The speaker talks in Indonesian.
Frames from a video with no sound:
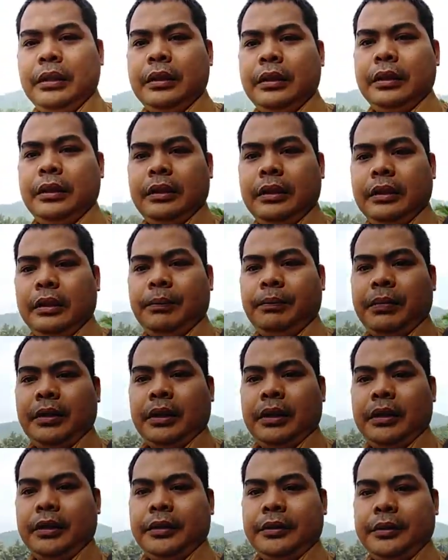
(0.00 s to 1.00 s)
eh,
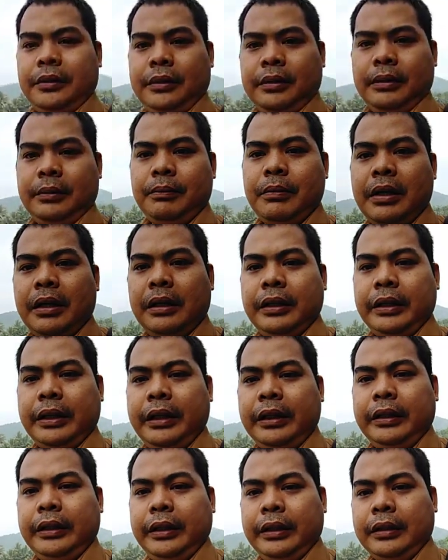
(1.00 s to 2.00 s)
apa
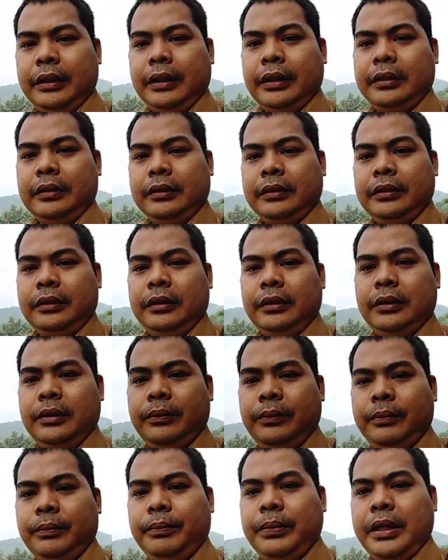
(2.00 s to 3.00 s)
mengkritik lah
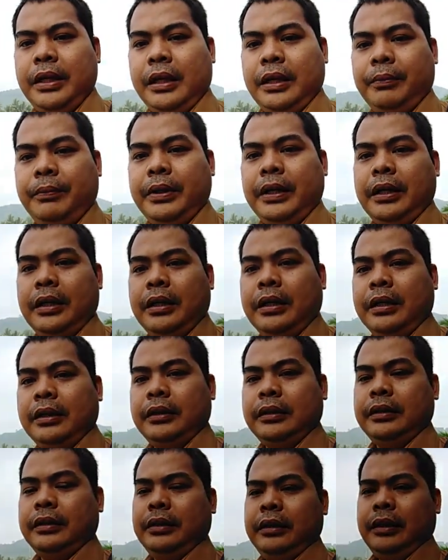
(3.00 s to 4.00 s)

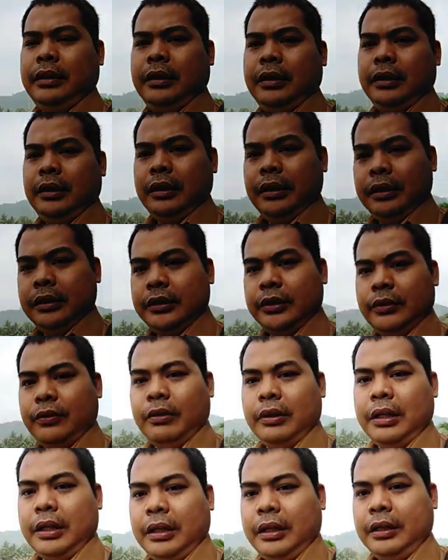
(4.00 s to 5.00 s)
pihak-pihak
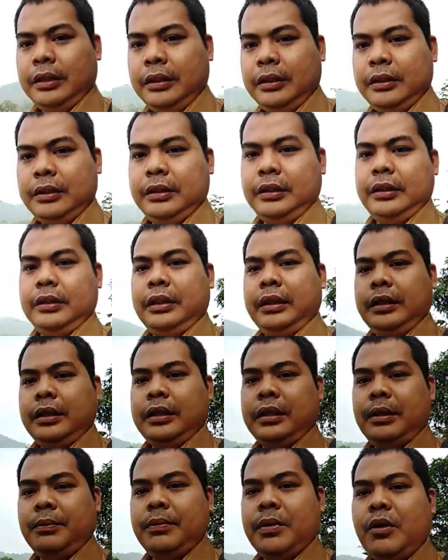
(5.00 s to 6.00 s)
sekolah
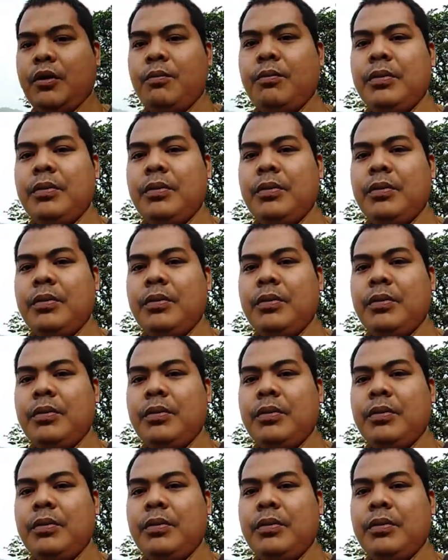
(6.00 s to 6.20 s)
ketika mau